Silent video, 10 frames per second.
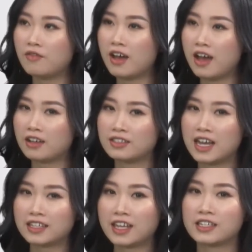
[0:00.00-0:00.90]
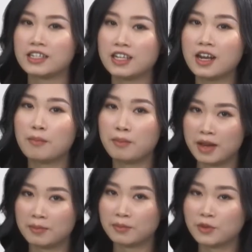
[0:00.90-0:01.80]
và giá thành thì rất là
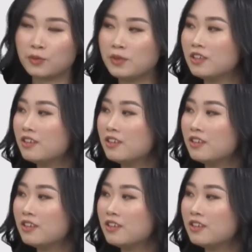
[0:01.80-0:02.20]
mềm cũng